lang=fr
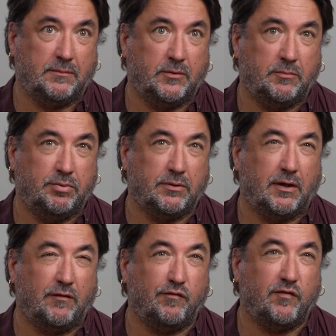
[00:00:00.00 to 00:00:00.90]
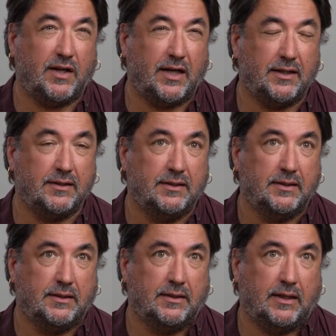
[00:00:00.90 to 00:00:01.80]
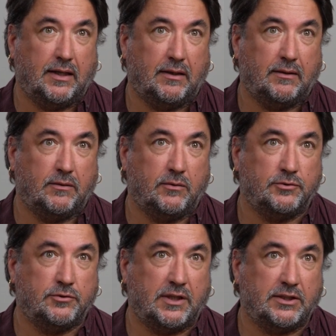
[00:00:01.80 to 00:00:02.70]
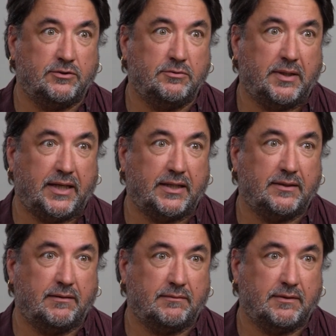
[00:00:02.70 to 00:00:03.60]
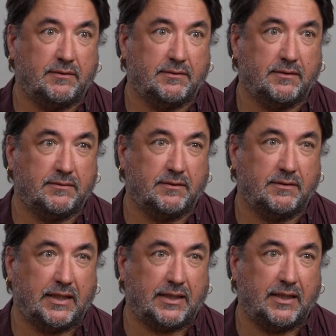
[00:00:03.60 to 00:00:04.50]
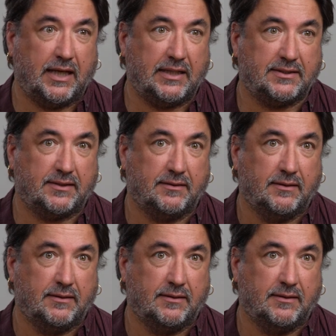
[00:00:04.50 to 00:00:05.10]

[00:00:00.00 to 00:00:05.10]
le, plus grand frein aux usages numériques numérique dans la classe.